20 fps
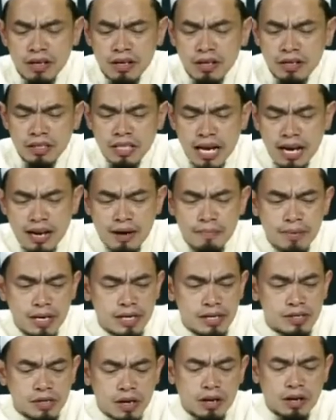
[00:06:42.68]
ท่านนบี
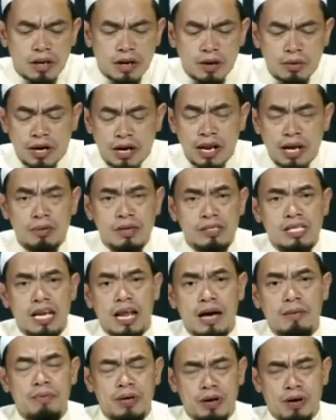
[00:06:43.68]
ศ็อลลัลลอฮุอะลัยฮิวะซัลลั
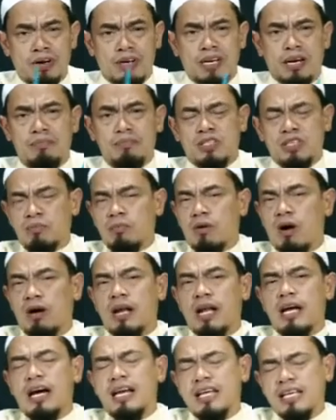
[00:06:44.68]
มพี่น้องครับจึงบอกใน
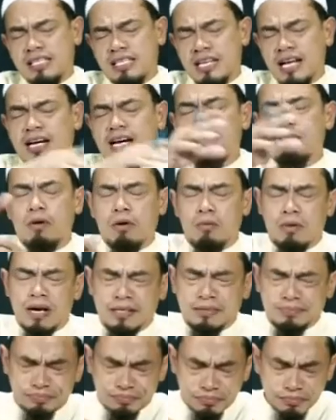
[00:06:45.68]
หะดีษนะครับบอกว่า
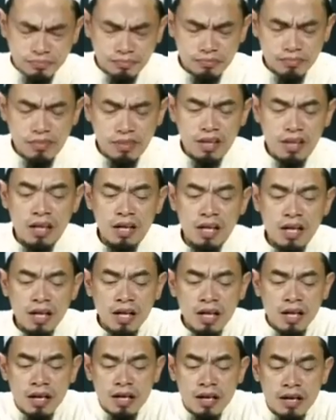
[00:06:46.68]

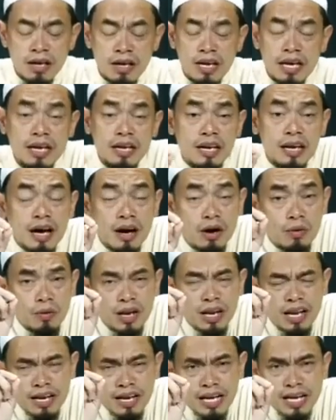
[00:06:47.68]
อินนะอัว
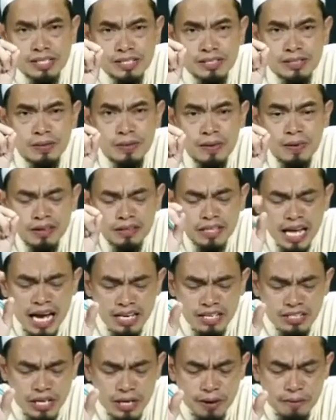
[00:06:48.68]
ลันนัสแท้
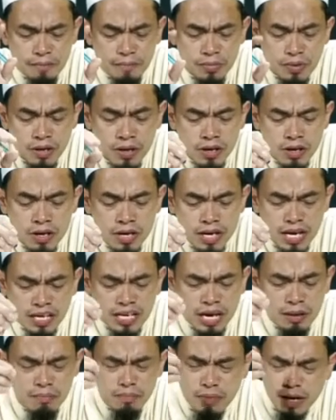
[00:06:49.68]
จริงนะครั
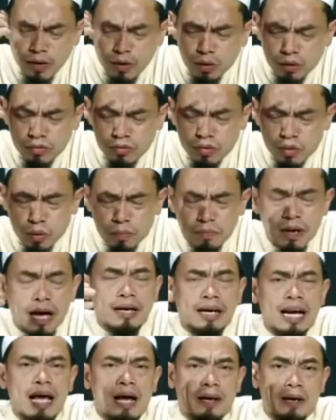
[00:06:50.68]
บมนุษย์กลุ่ม
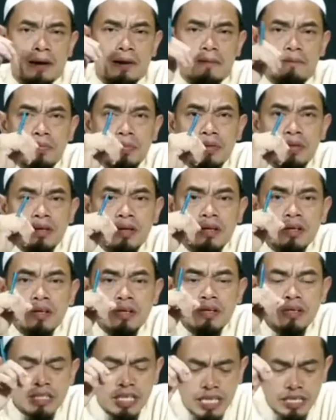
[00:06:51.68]
แรกๆเนี่ย
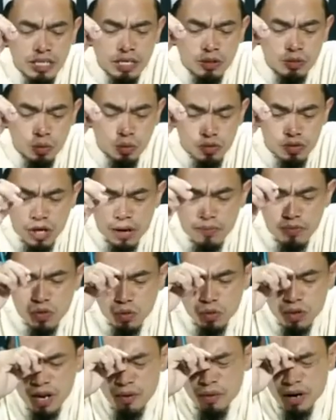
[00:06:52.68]
ที่จะถูกสอบสวน
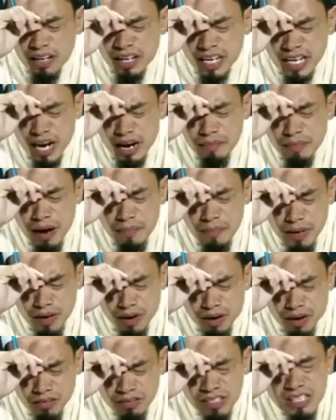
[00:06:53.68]
ในวันกิยามะห์พี่น้อ
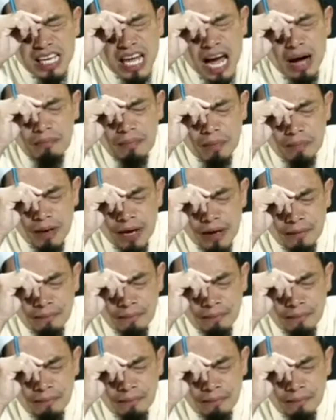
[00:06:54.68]
ง3ประเภท